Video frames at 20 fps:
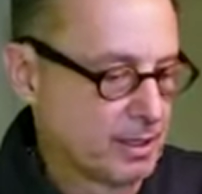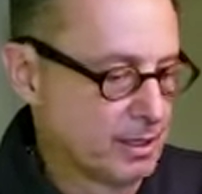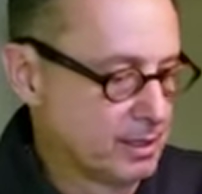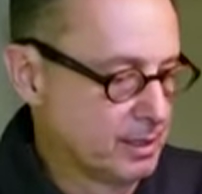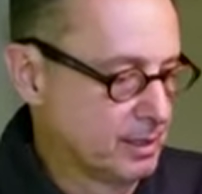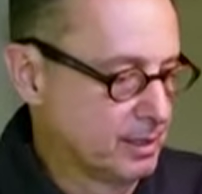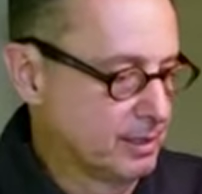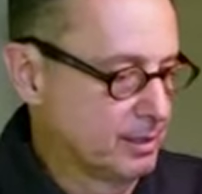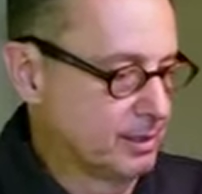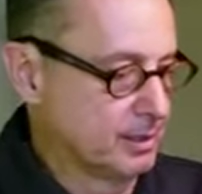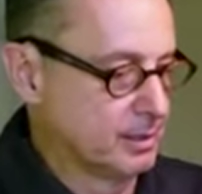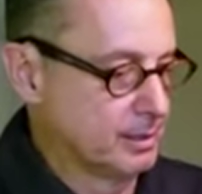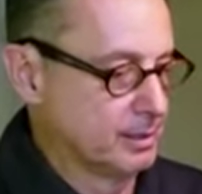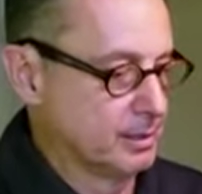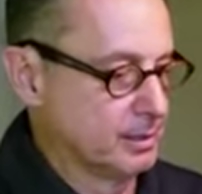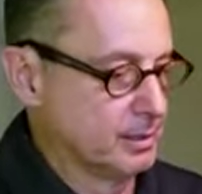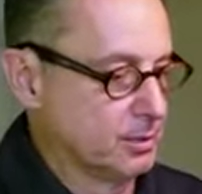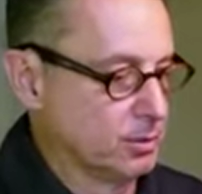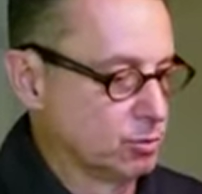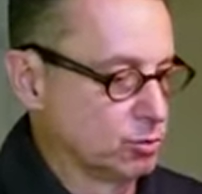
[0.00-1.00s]

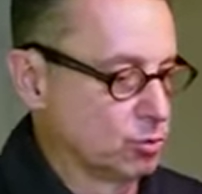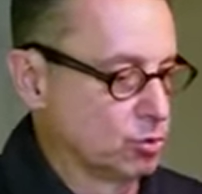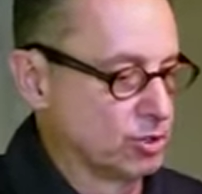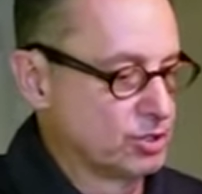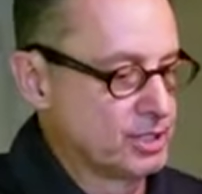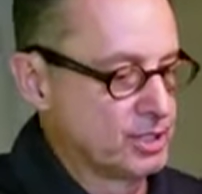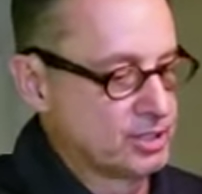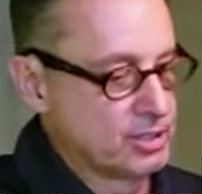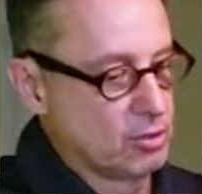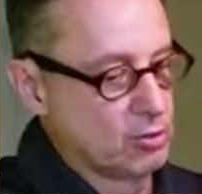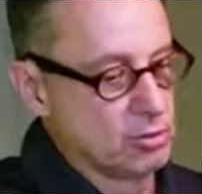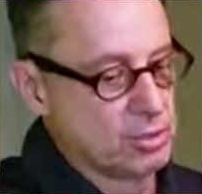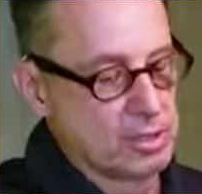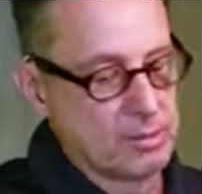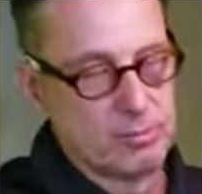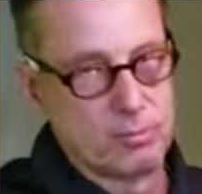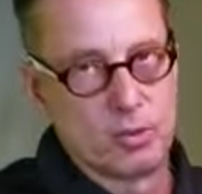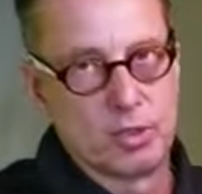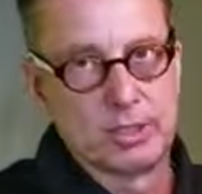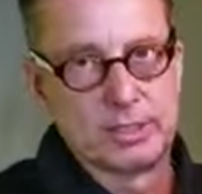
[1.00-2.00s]
É, eu trouxe essa
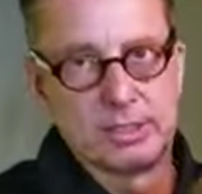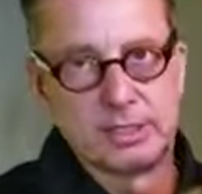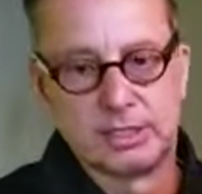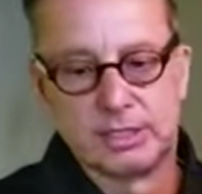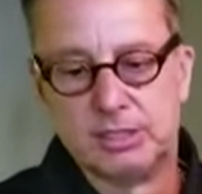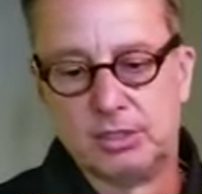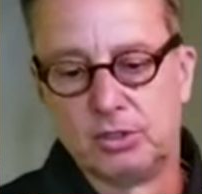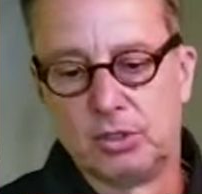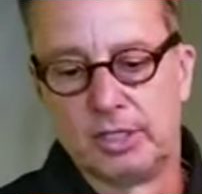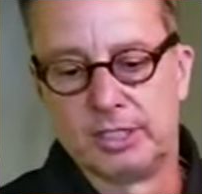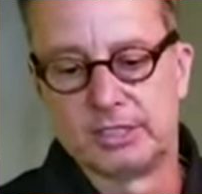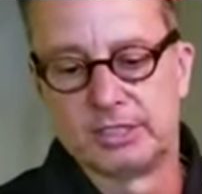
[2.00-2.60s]
outra bota aqui, ó.